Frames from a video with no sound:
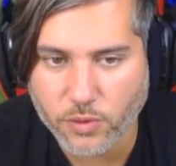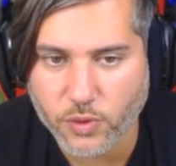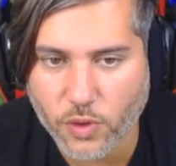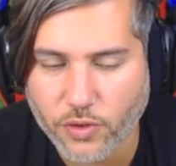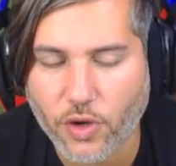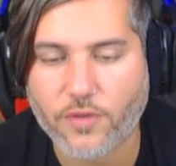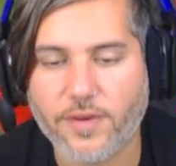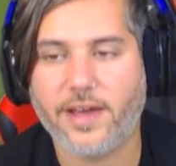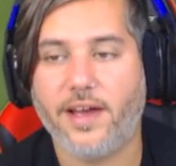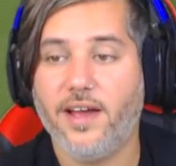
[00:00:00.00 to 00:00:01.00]
uzun oynuyor
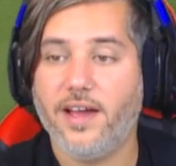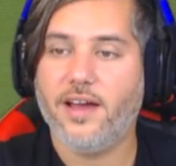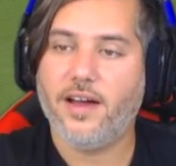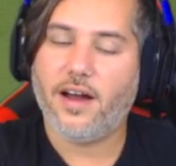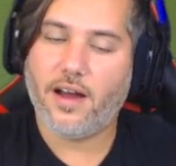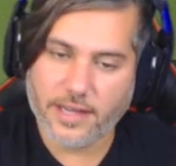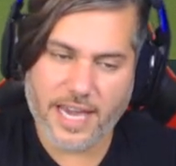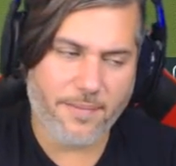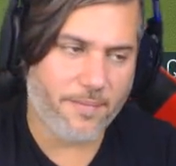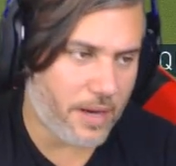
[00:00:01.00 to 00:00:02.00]
ve
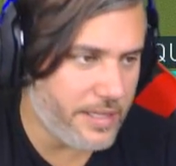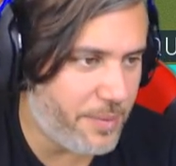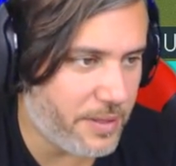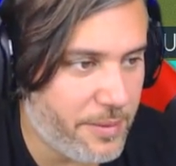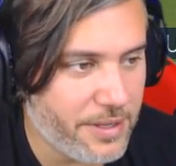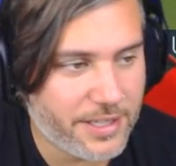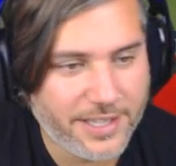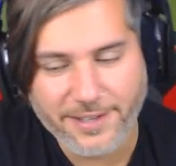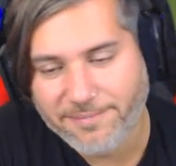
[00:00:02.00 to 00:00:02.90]
hakem Ali Palabıyık